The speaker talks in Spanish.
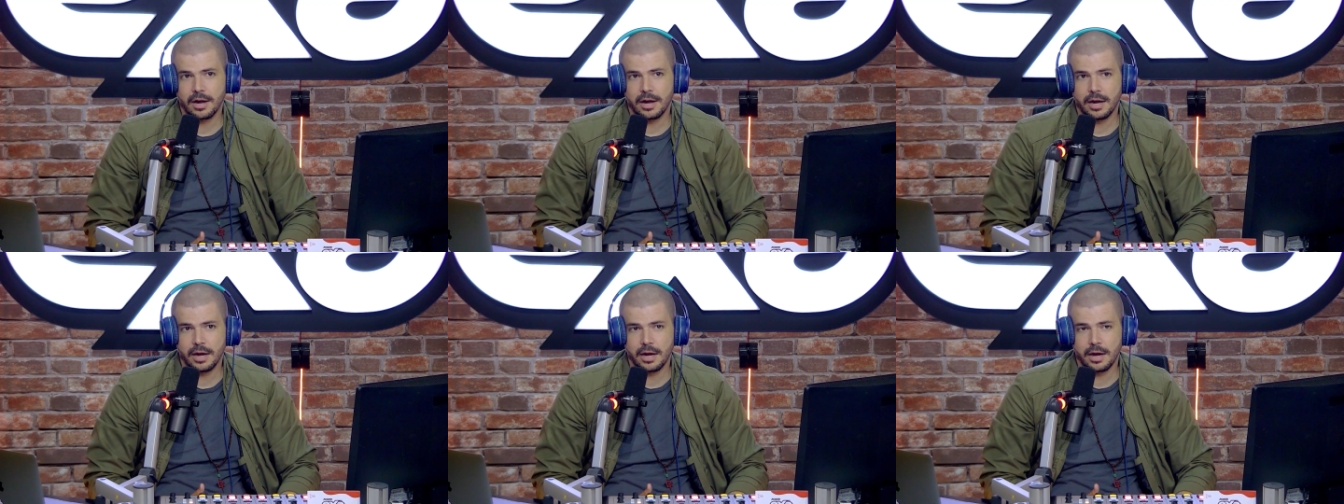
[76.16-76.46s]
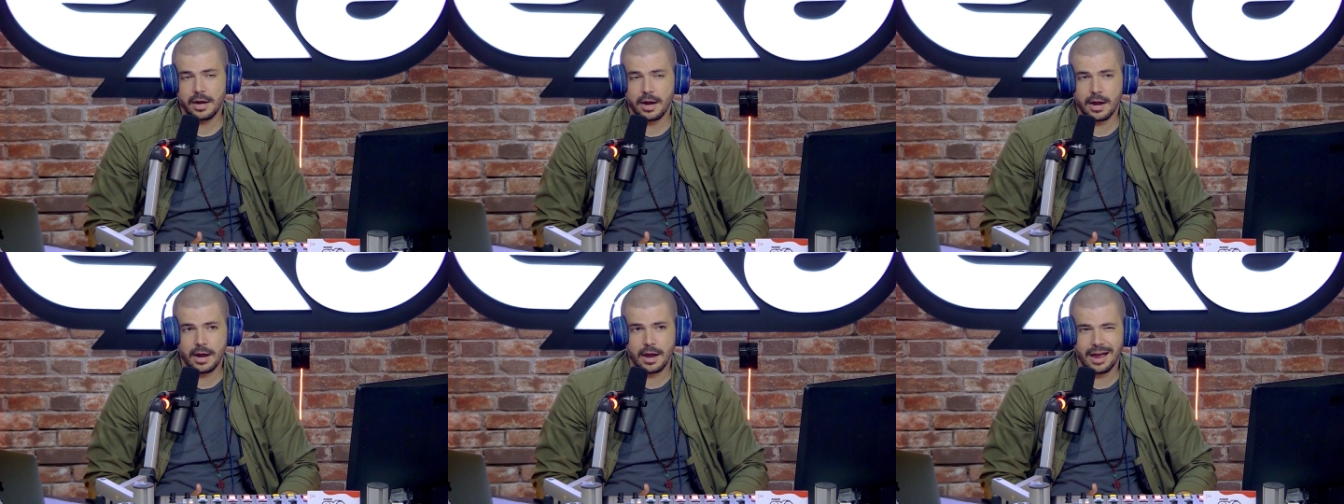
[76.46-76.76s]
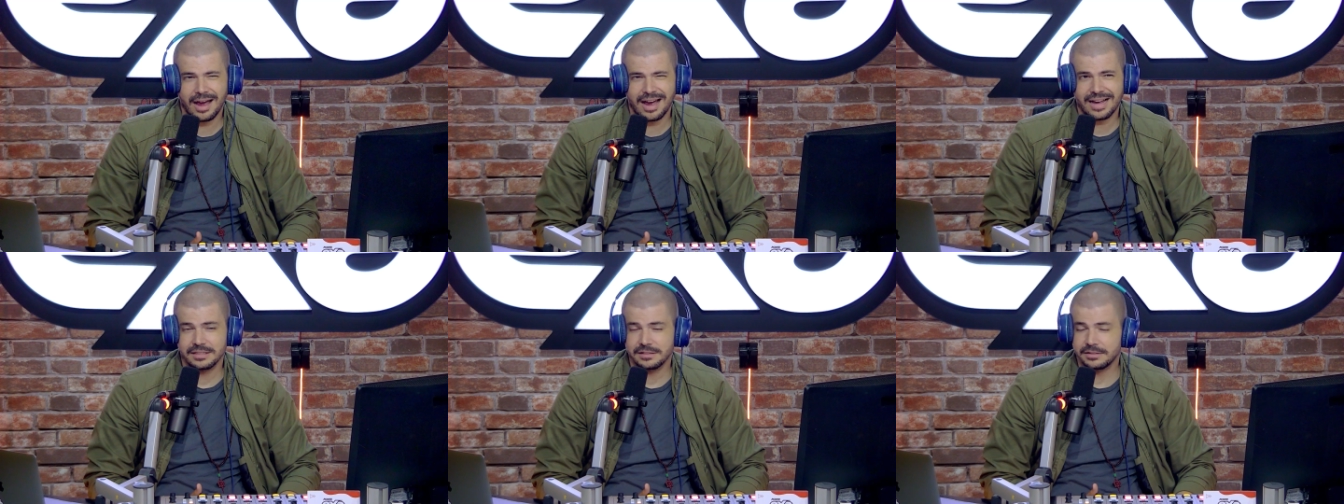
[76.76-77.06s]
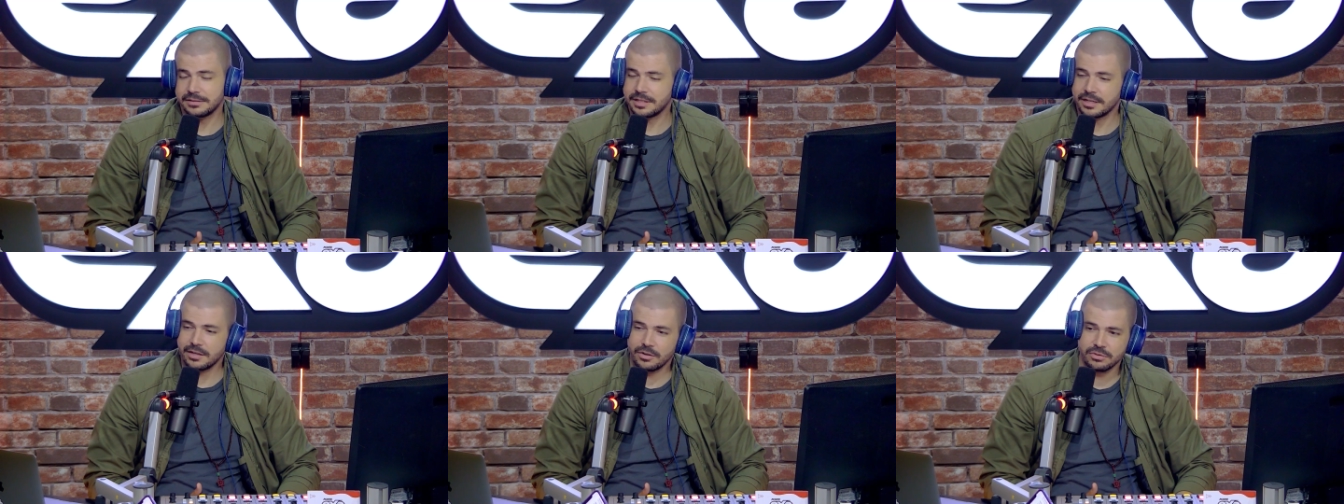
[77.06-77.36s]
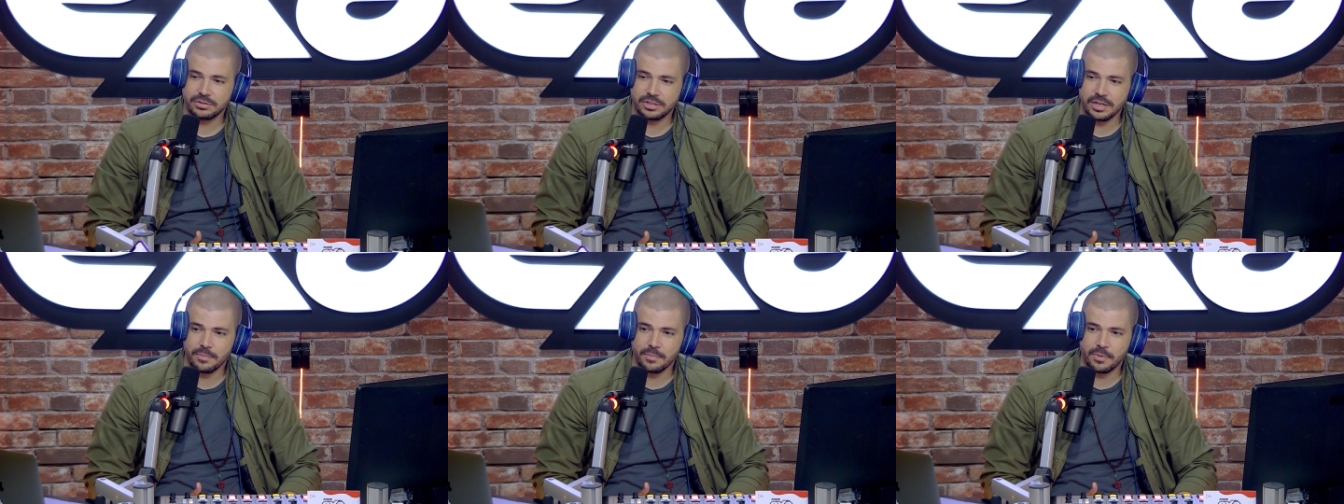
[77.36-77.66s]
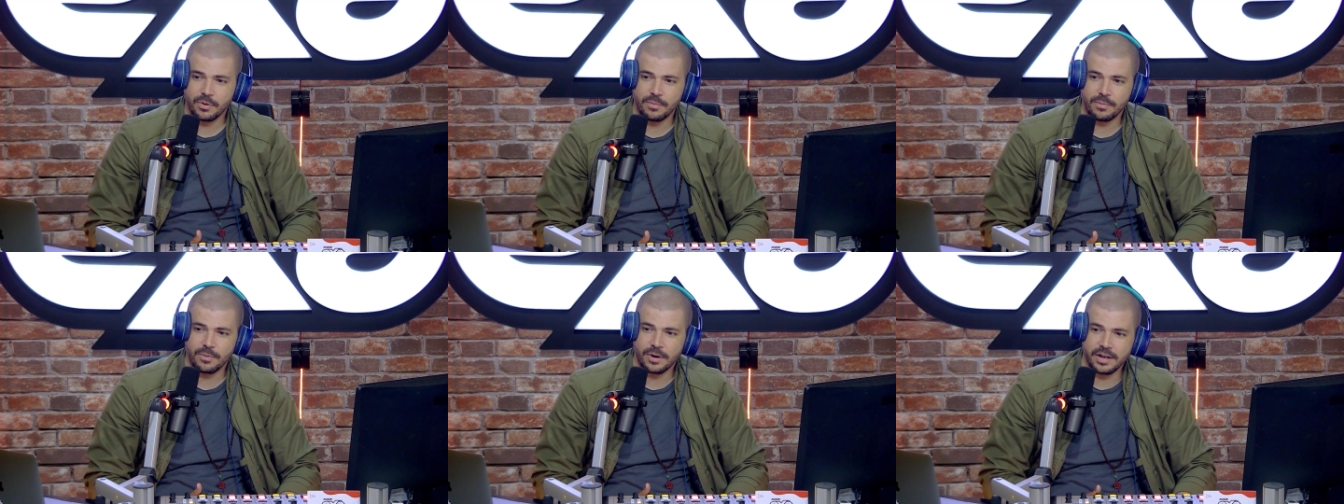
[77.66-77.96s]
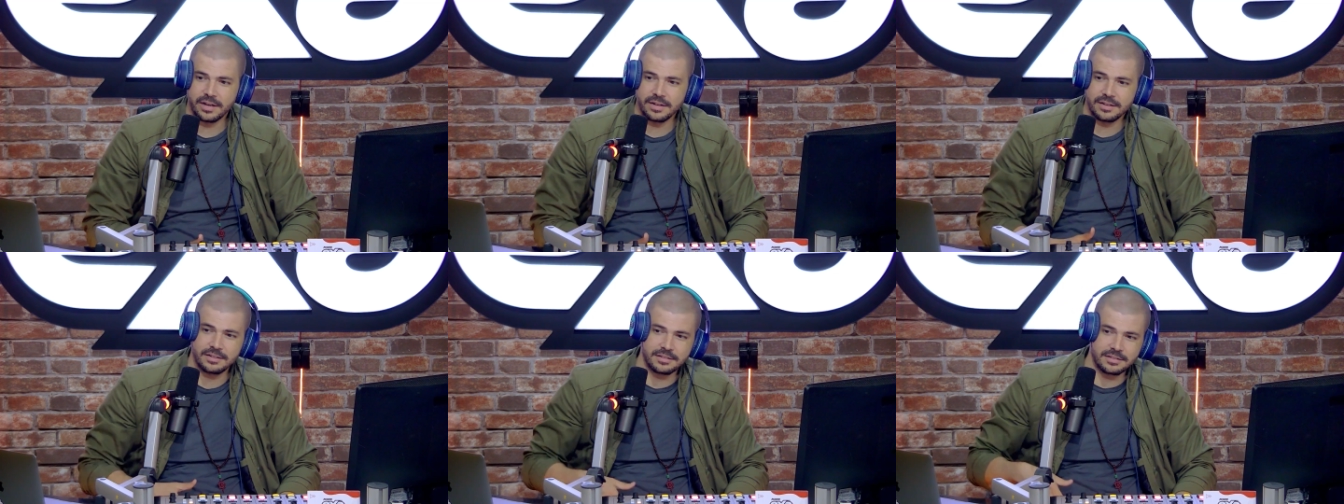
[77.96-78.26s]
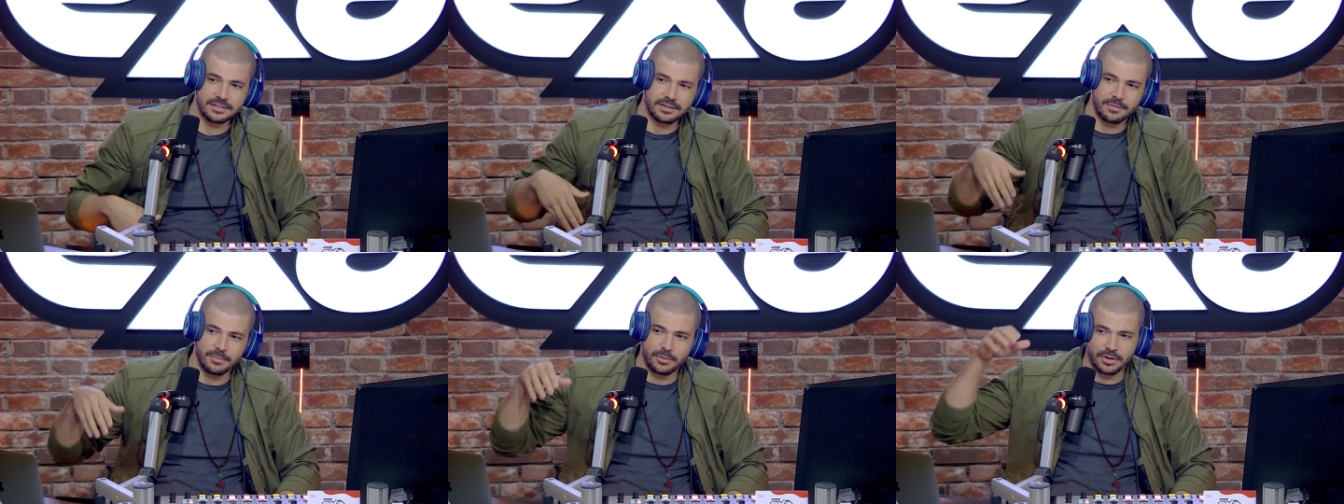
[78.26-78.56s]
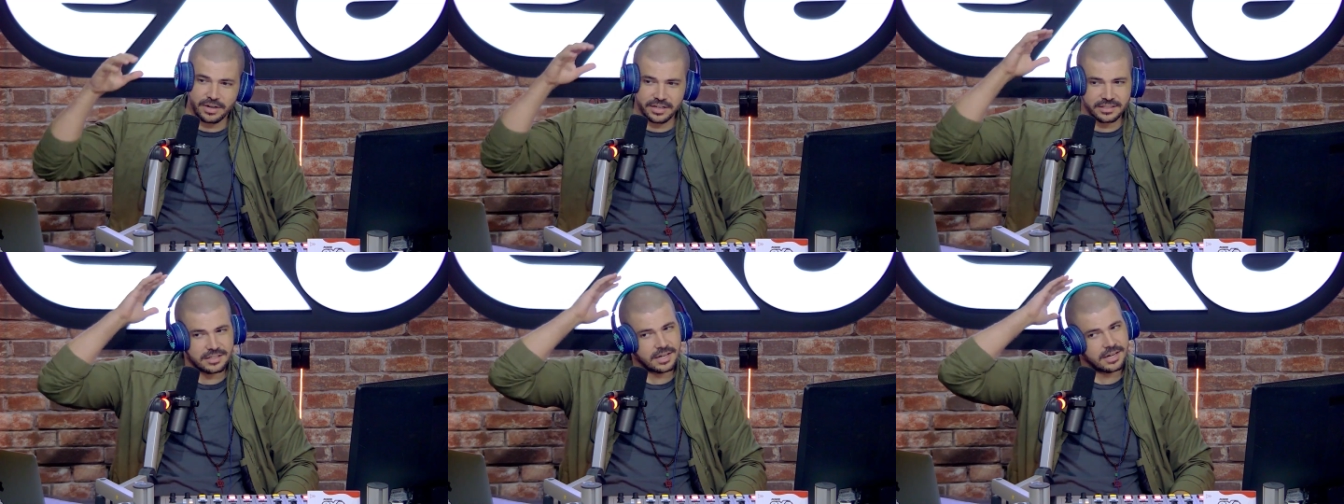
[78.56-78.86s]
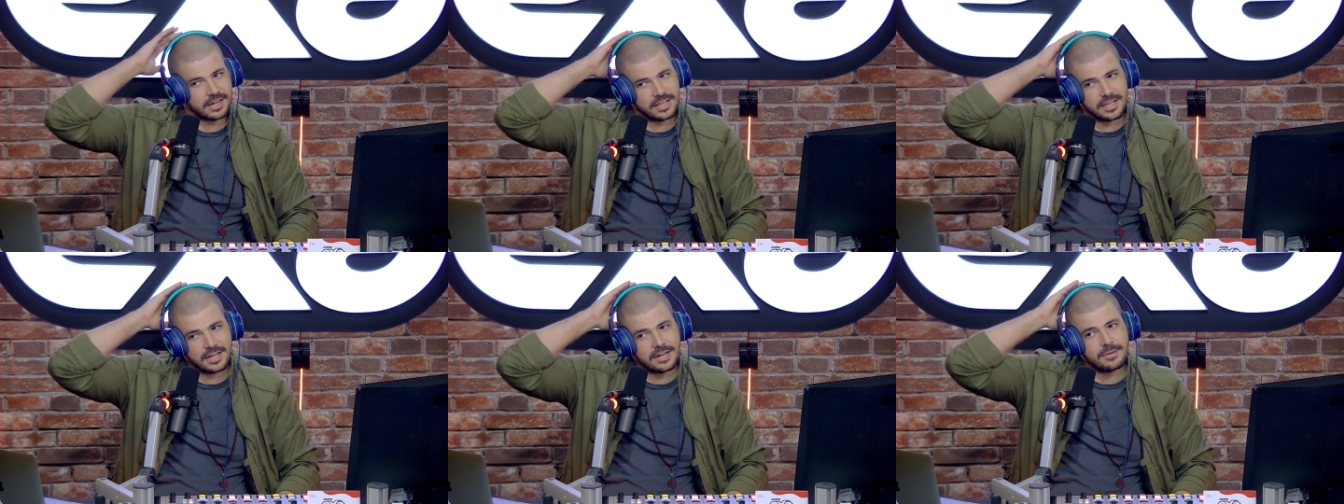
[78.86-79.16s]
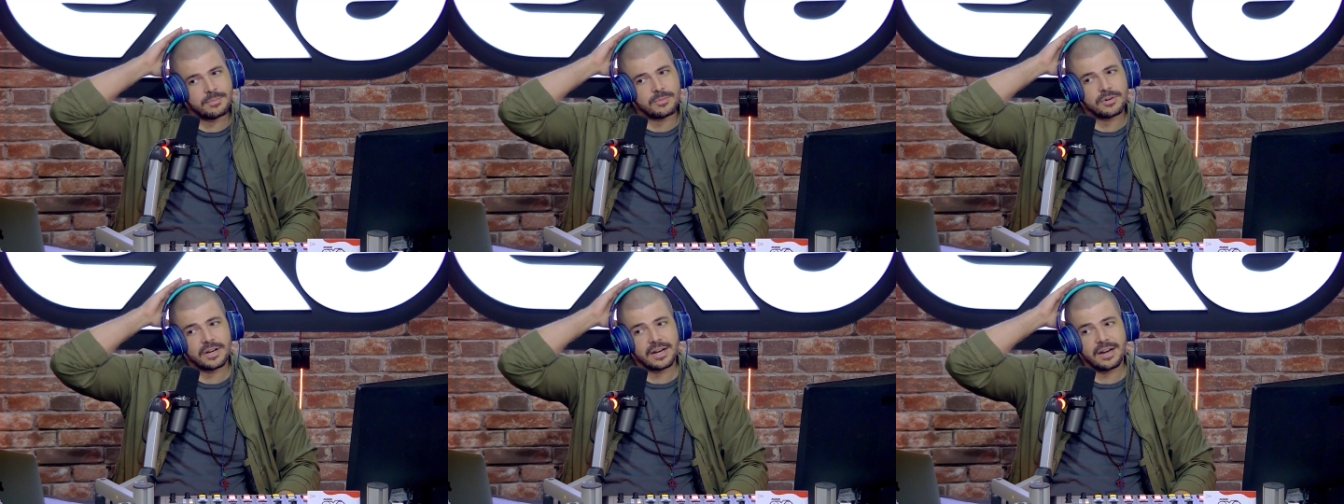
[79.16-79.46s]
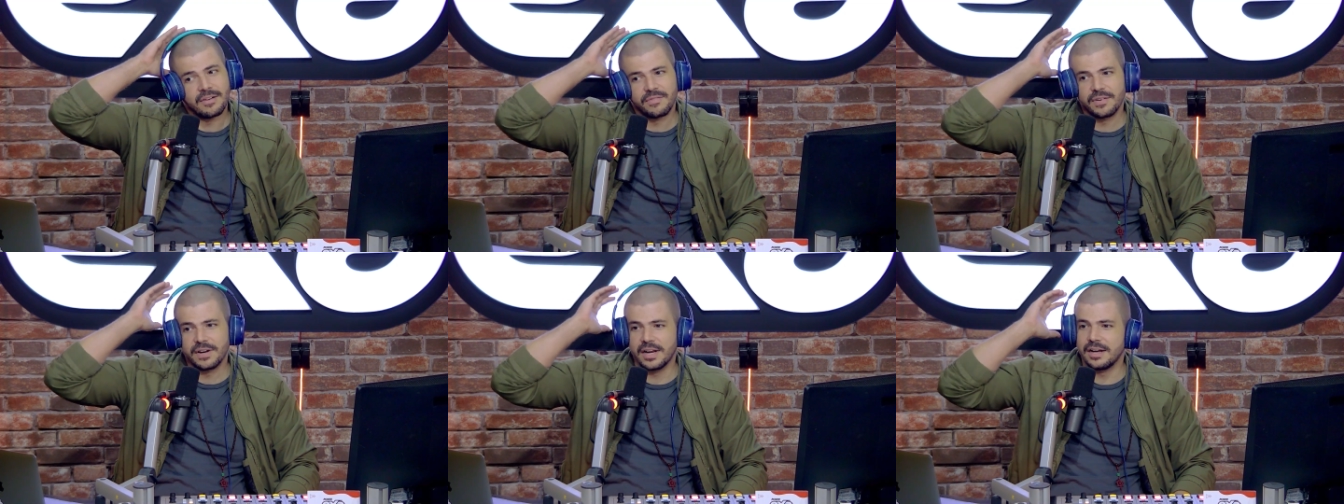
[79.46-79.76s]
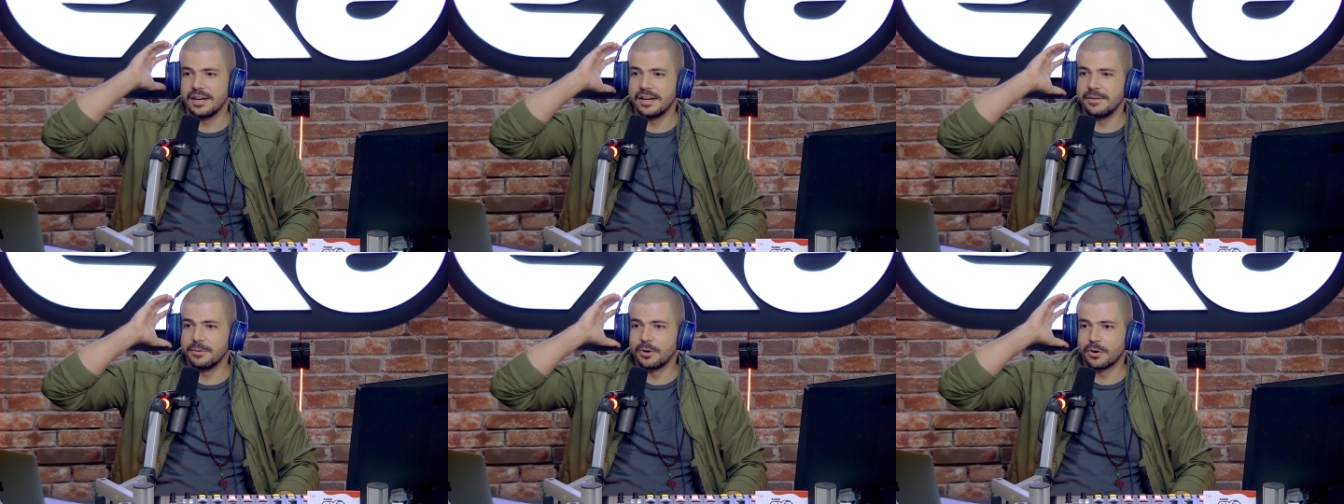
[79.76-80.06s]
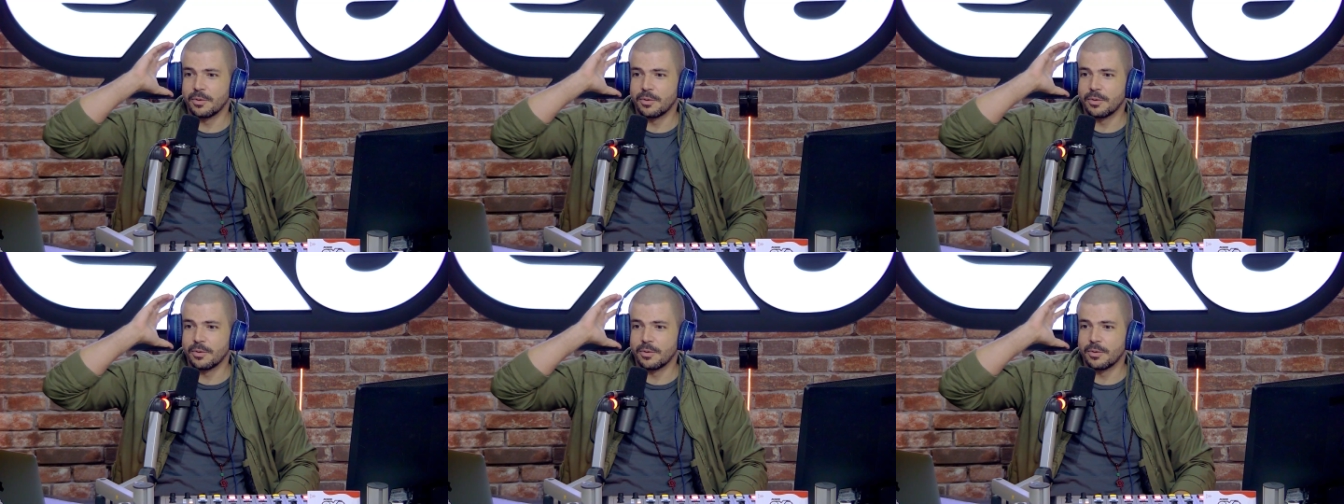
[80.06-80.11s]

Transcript: eh, tengo tiempo como que como que se queda como que la Feria del Libro,